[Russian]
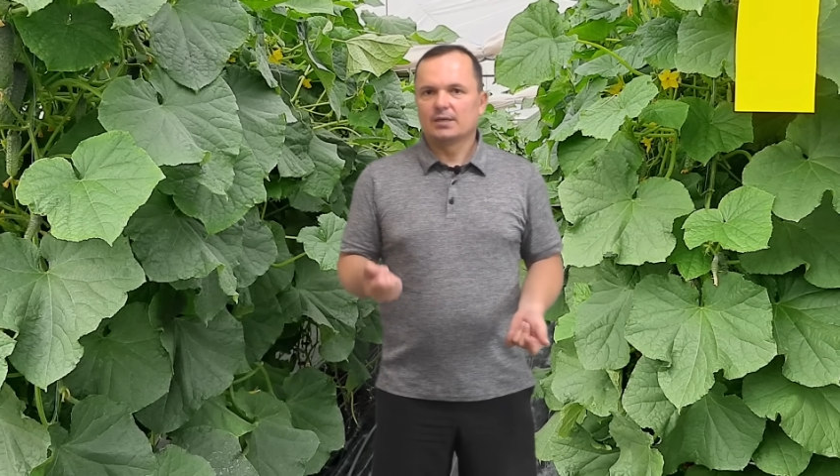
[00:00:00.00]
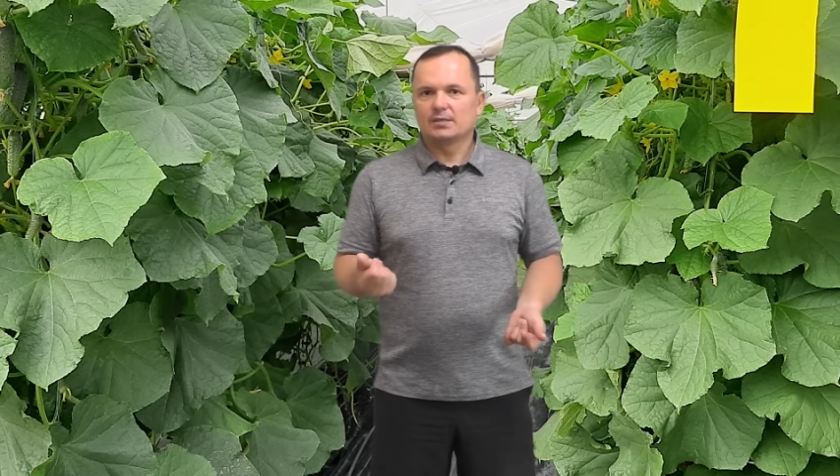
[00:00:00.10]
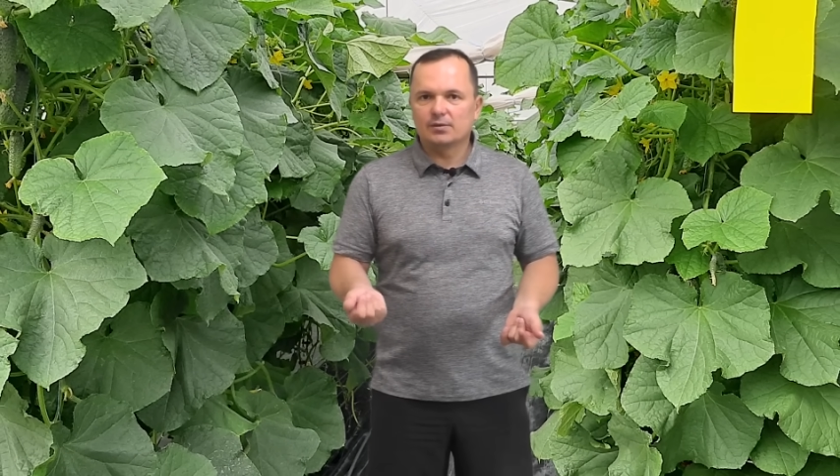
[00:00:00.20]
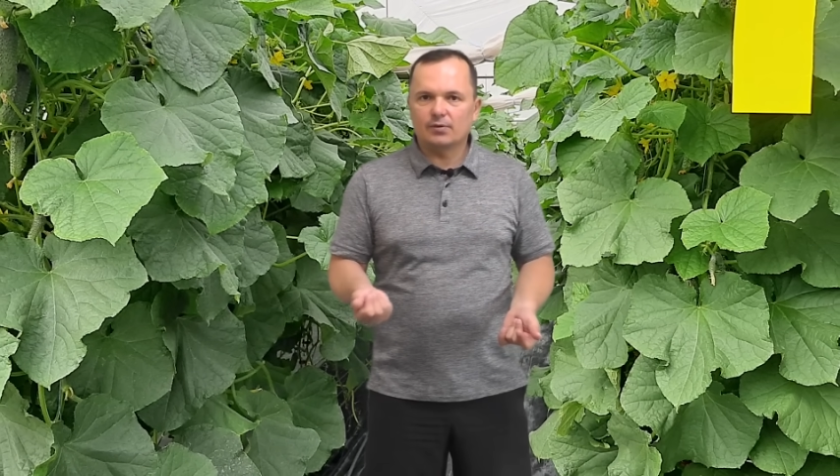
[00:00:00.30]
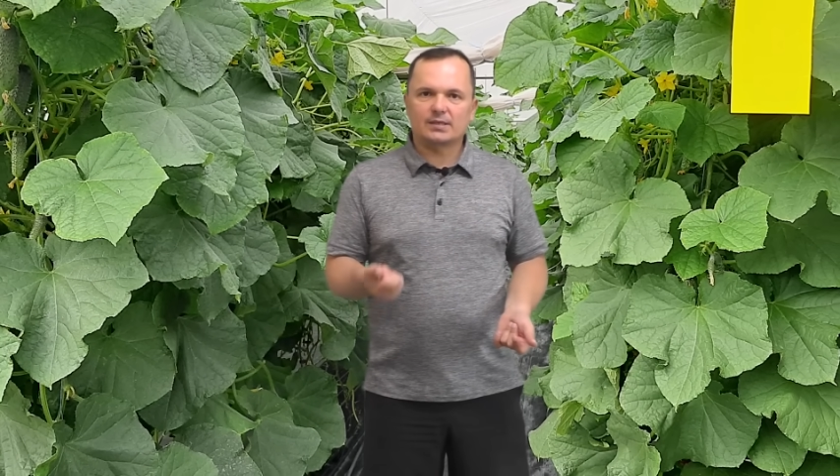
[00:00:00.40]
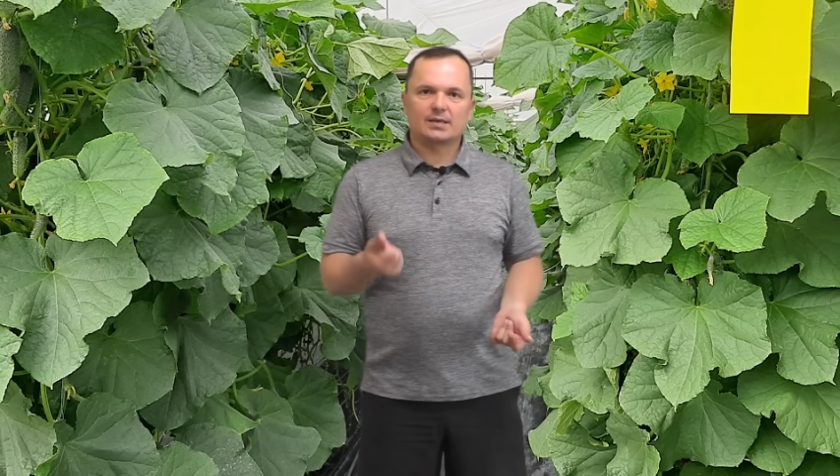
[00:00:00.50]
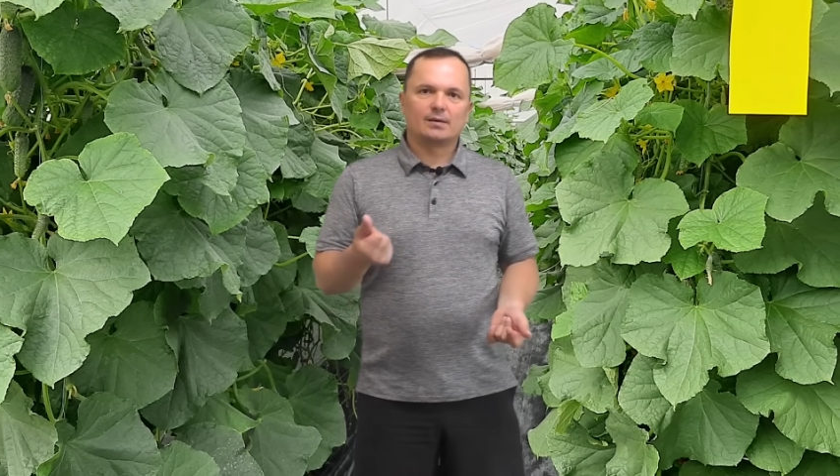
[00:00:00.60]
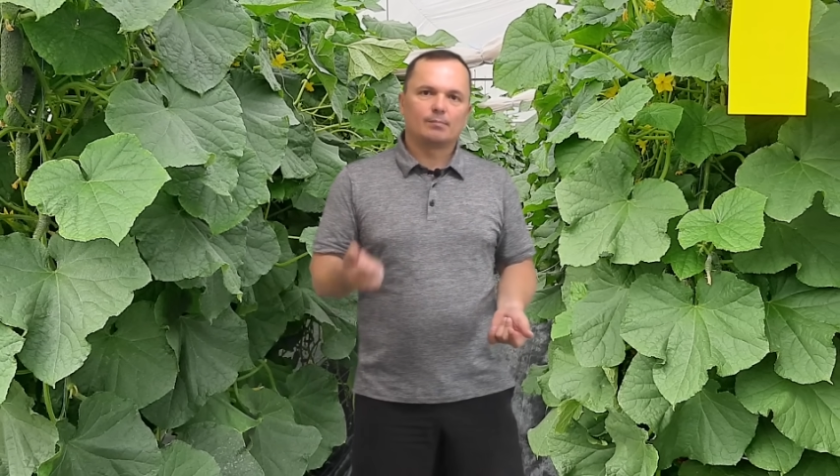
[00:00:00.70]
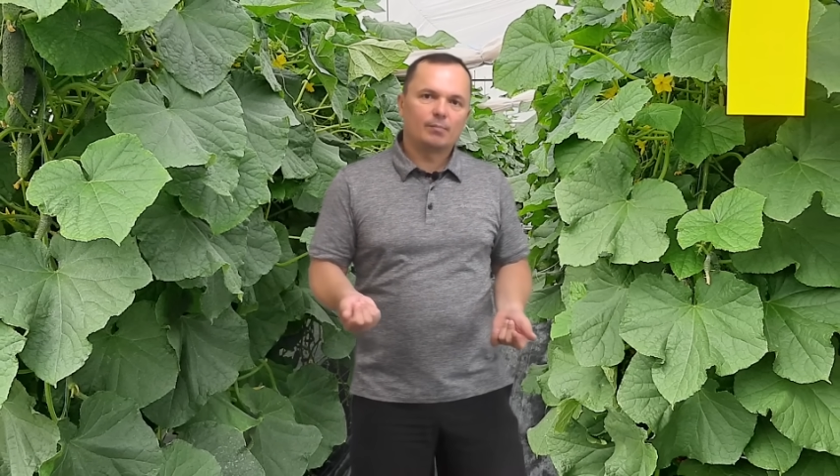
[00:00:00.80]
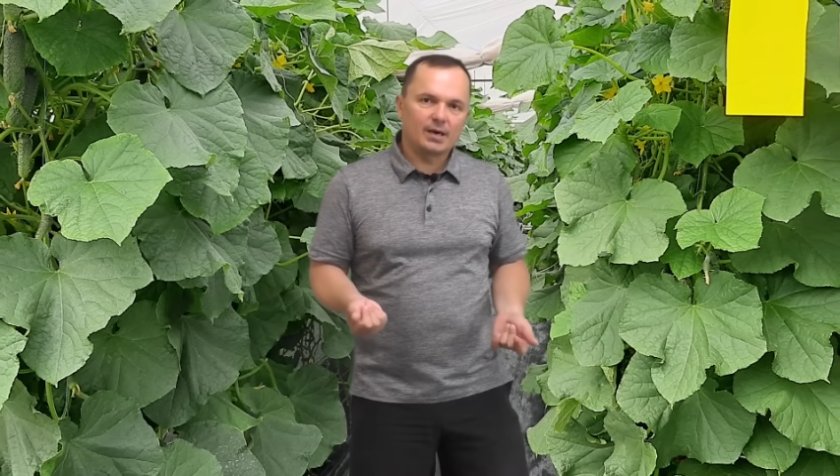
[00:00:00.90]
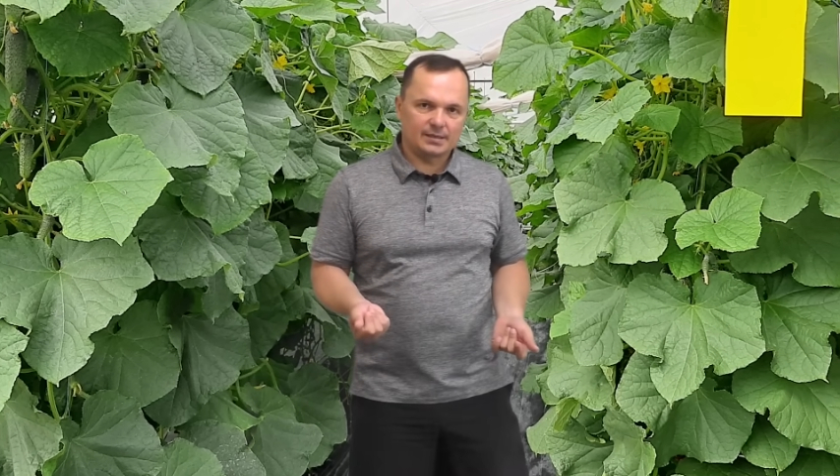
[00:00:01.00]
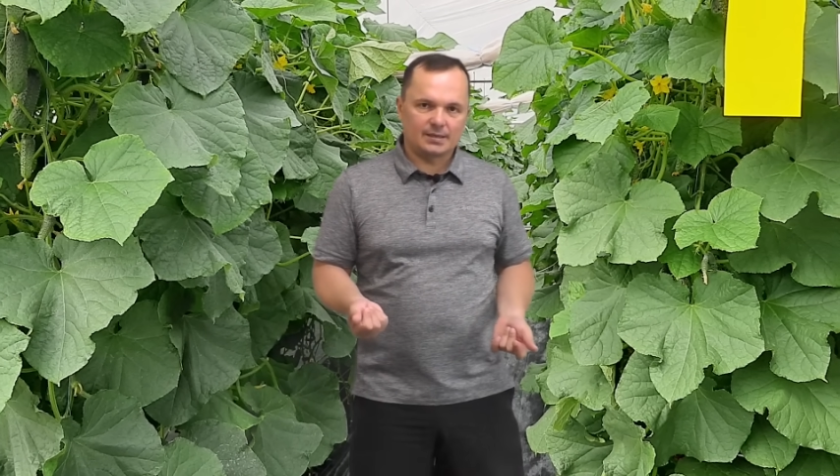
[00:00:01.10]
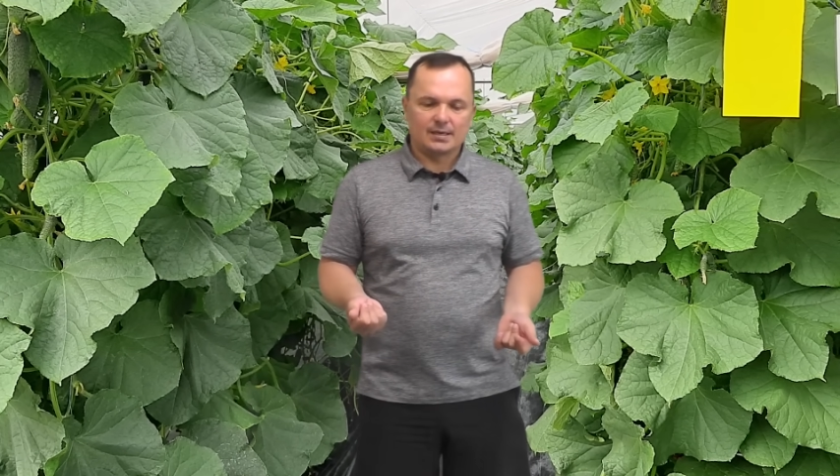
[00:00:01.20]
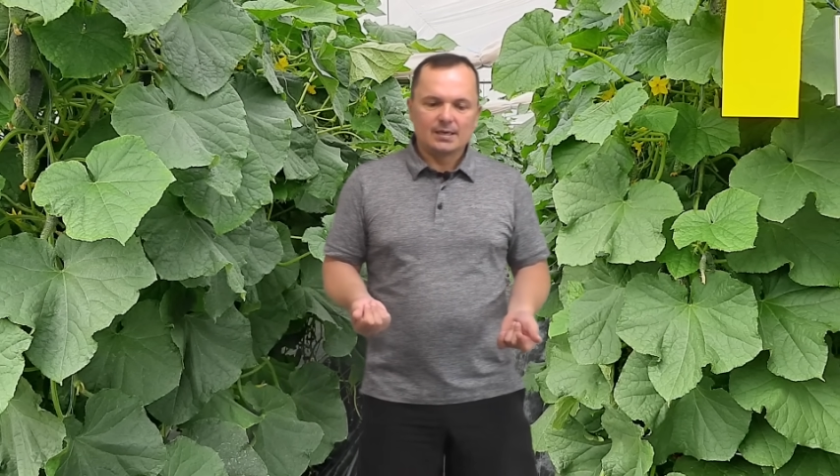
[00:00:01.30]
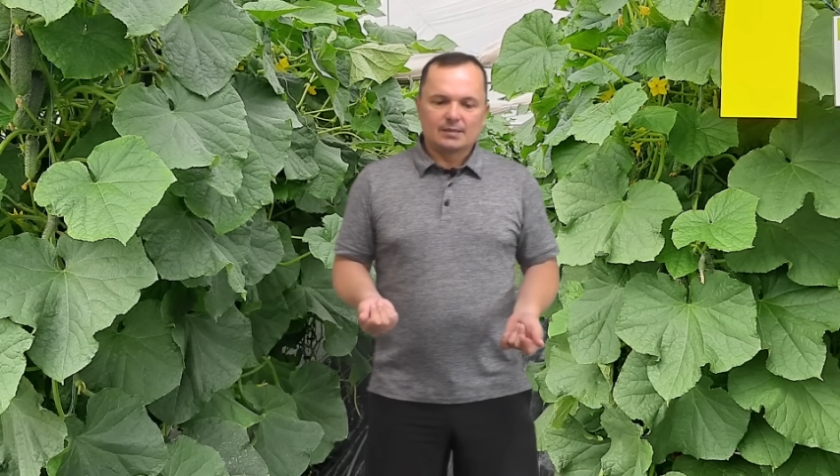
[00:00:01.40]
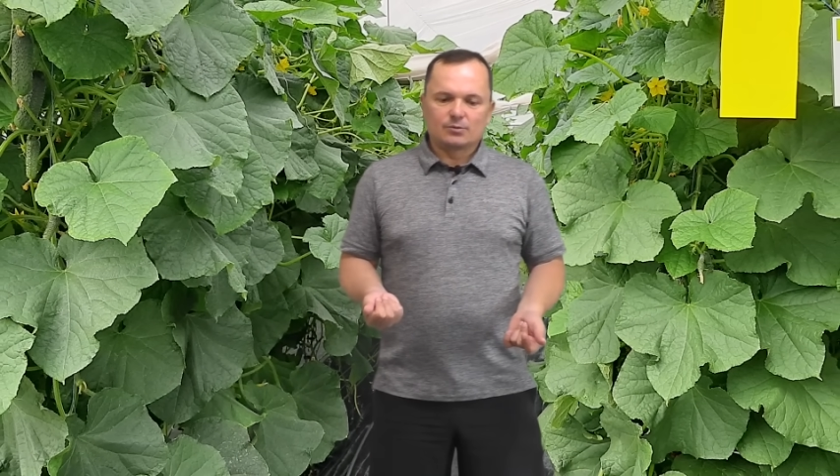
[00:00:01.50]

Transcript: нехватка магния.